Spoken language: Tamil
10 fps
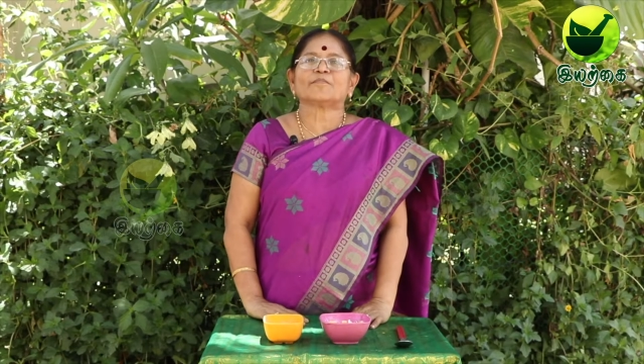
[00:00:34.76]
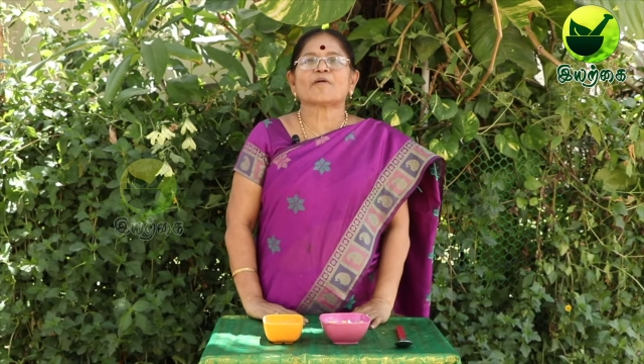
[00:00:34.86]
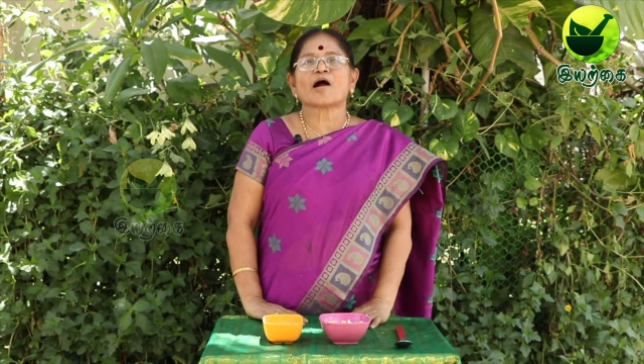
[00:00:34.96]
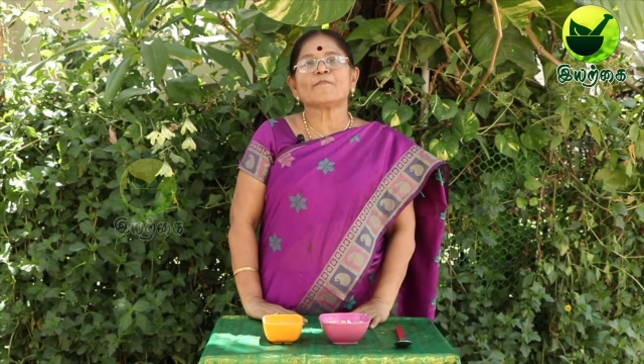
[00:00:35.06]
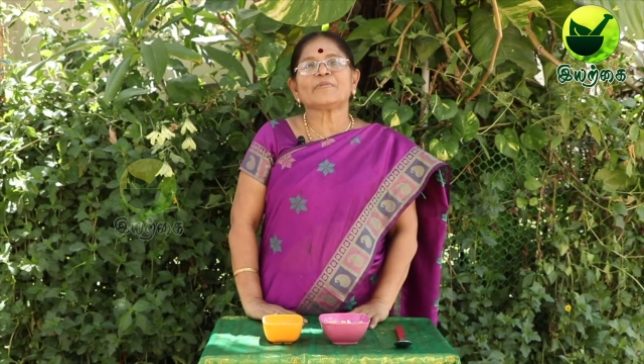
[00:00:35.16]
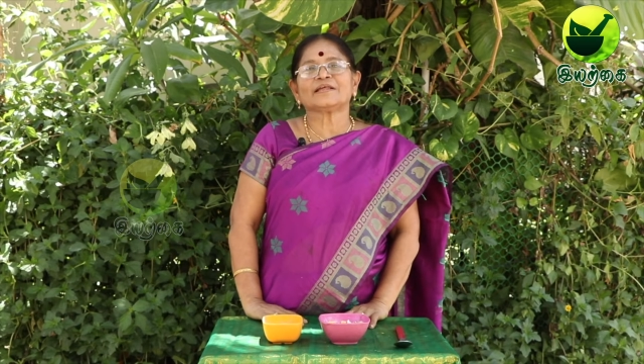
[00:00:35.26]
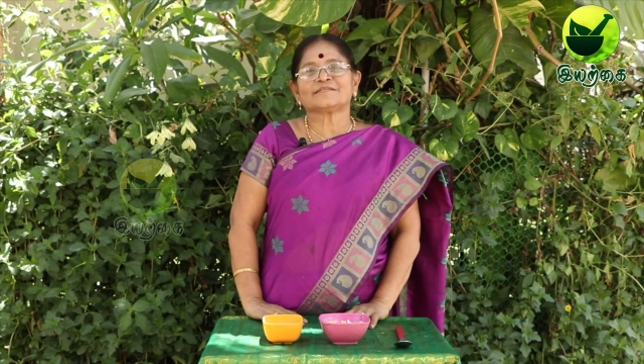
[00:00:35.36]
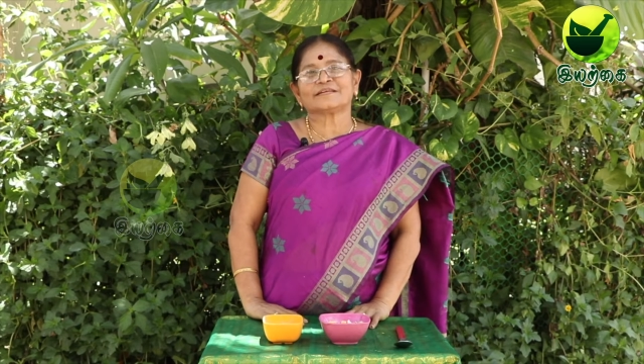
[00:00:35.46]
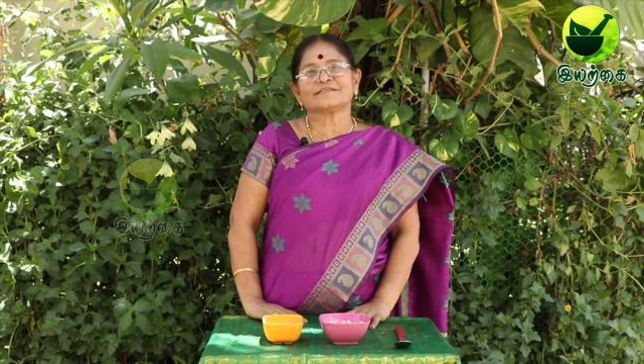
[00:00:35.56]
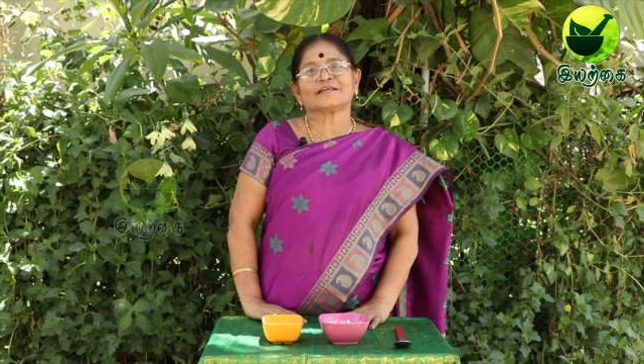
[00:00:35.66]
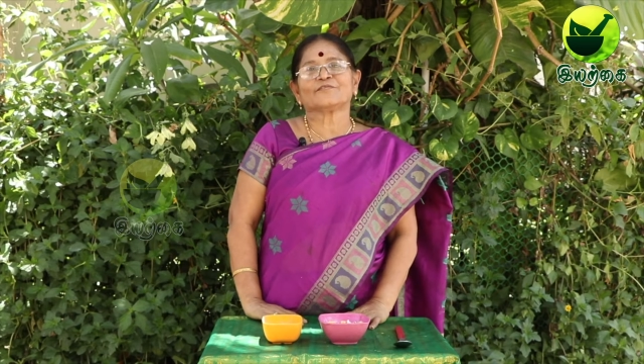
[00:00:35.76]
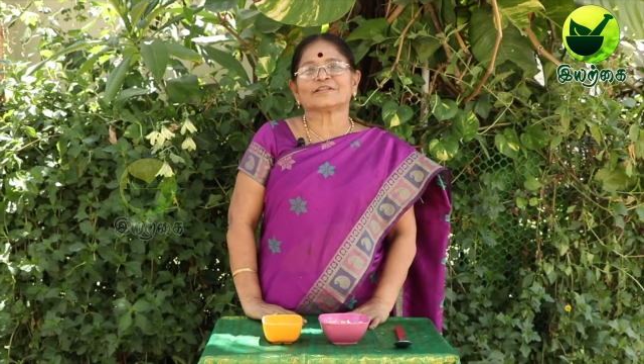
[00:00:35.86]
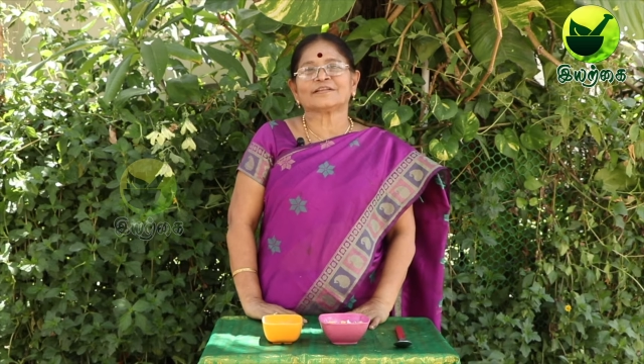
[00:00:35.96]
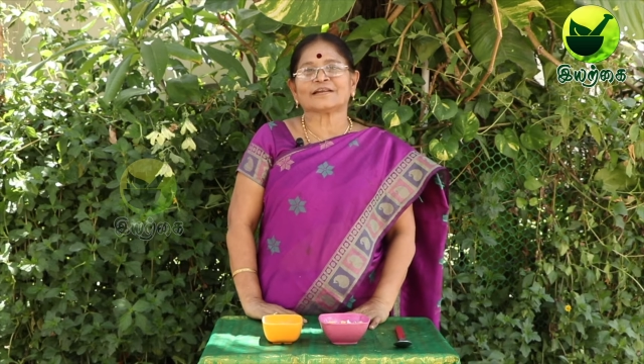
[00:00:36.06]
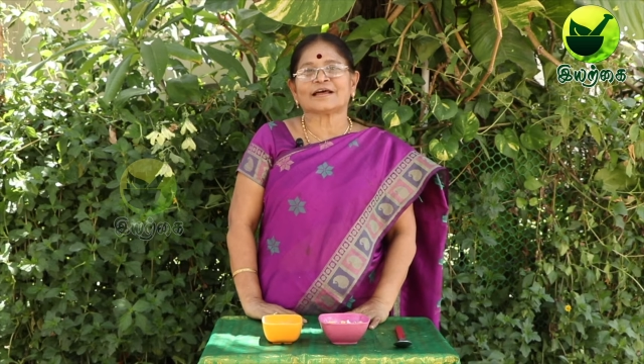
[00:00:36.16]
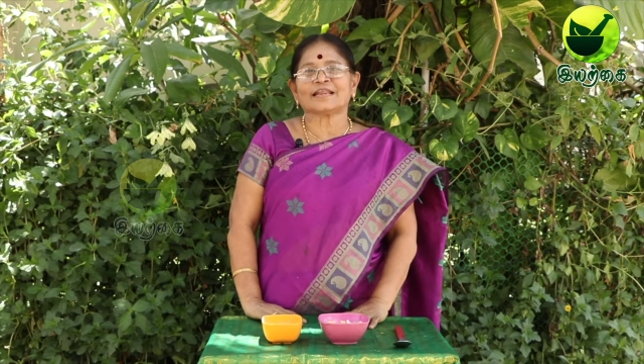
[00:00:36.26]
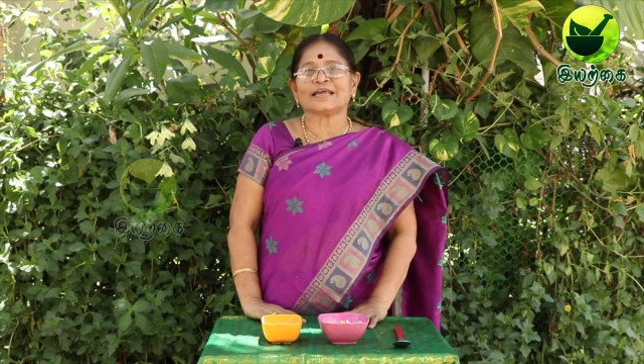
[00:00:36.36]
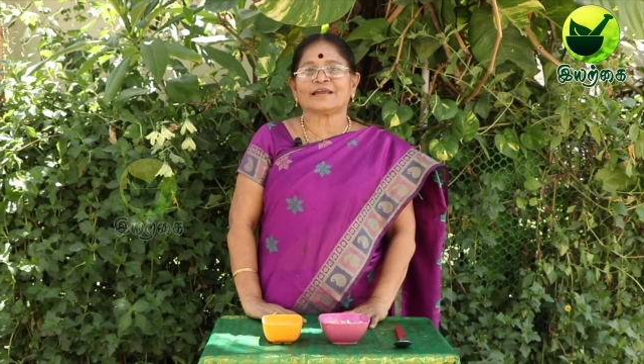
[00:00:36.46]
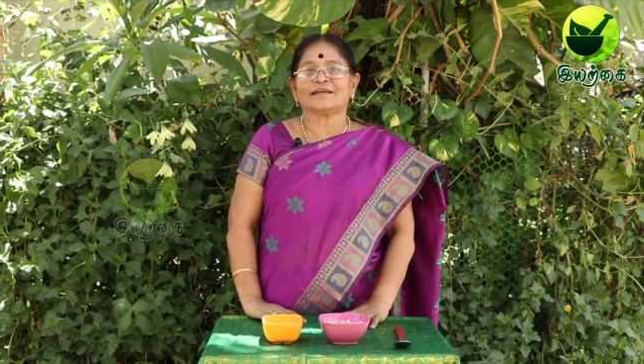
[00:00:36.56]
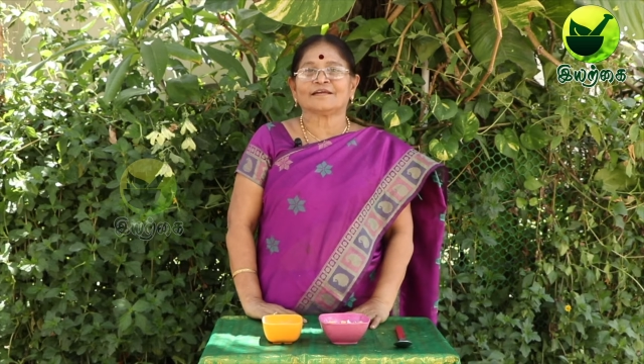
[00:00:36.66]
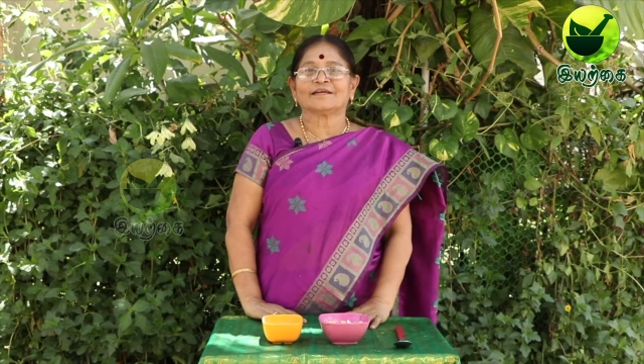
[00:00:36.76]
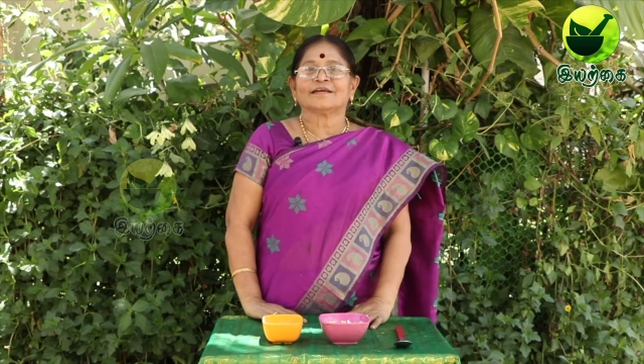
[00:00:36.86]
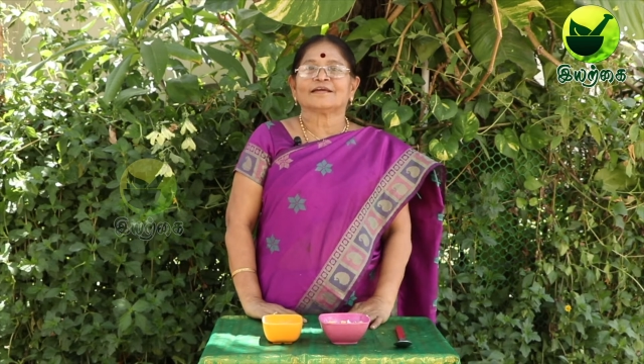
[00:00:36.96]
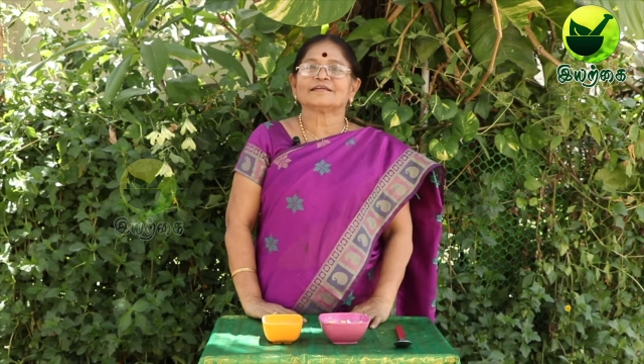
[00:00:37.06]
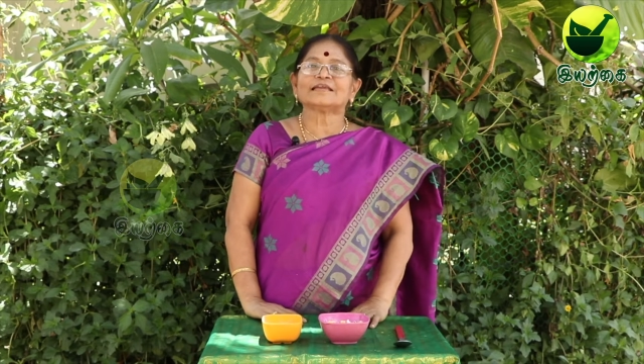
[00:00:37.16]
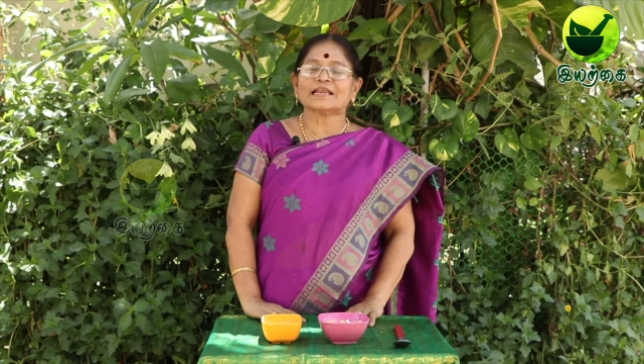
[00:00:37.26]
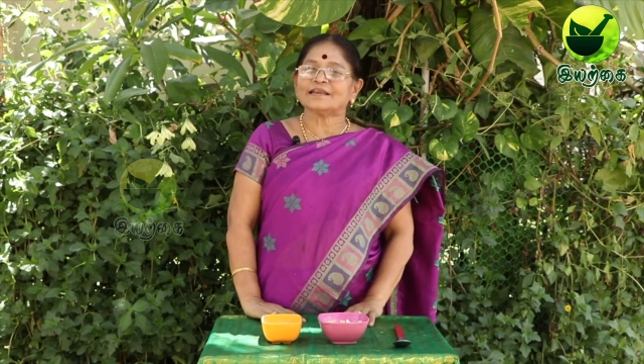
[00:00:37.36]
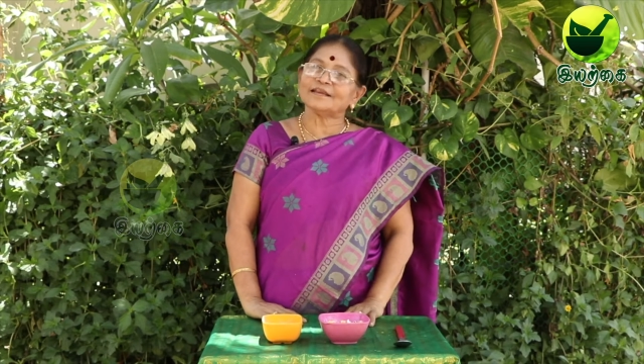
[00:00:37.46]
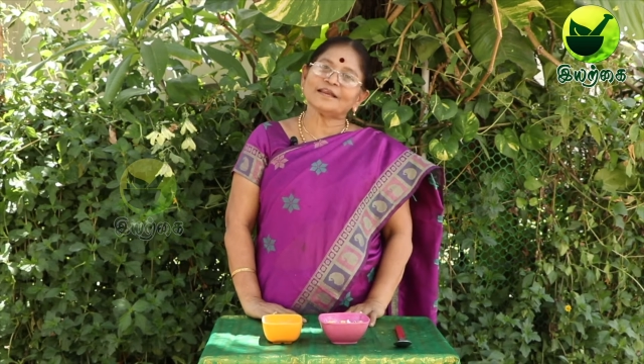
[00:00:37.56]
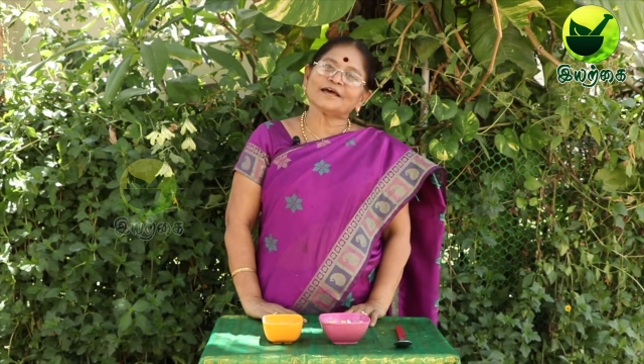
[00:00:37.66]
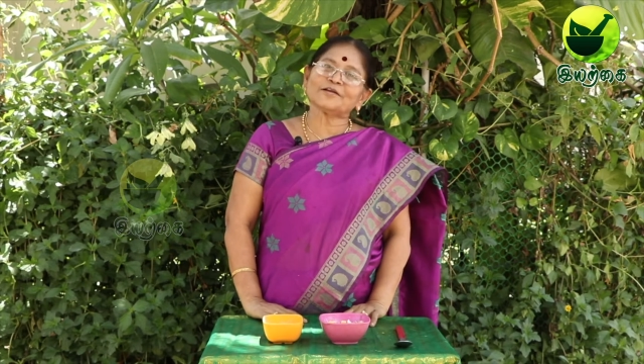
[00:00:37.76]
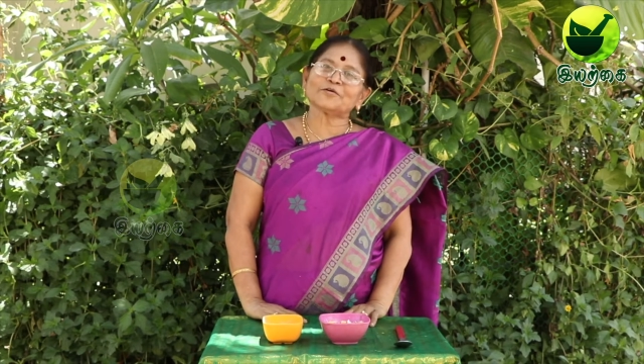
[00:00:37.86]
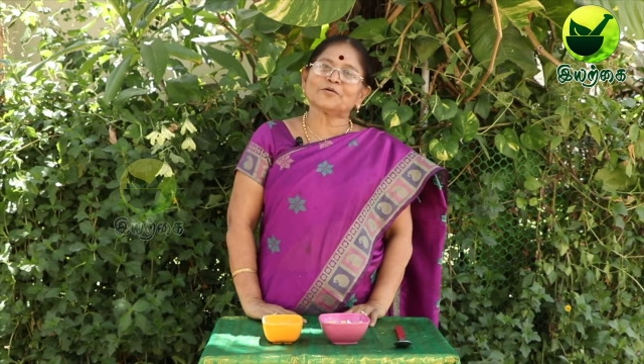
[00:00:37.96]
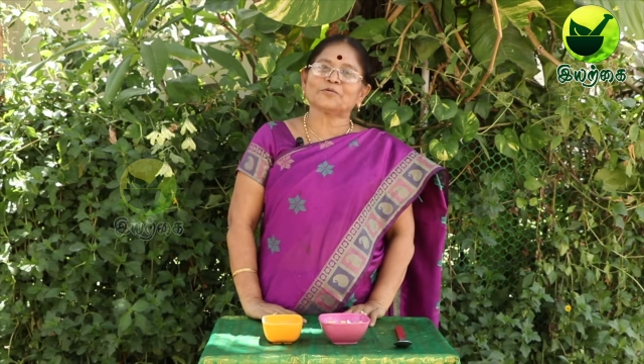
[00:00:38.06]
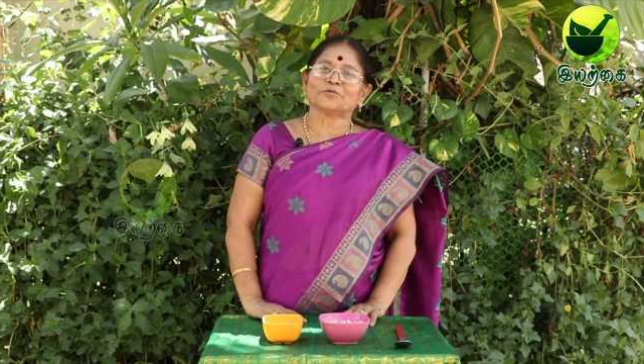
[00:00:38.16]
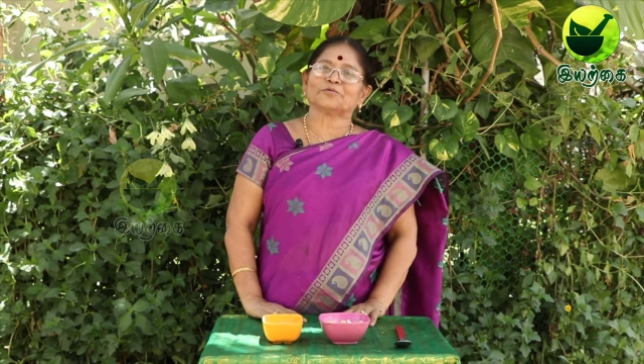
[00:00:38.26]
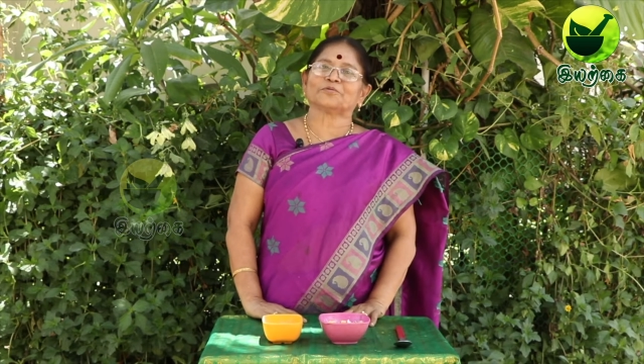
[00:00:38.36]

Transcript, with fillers: மாம்பழ சீசன் வந்துட்டாலே எல்லாருக்கும்